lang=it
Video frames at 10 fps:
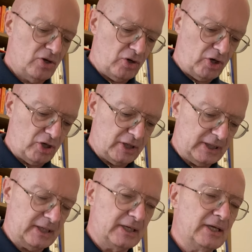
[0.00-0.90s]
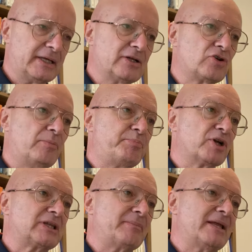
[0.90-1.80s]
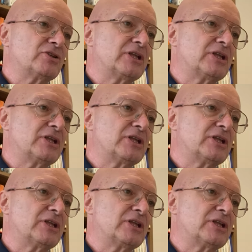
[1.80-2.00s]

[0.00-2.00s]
o eh, il comportamento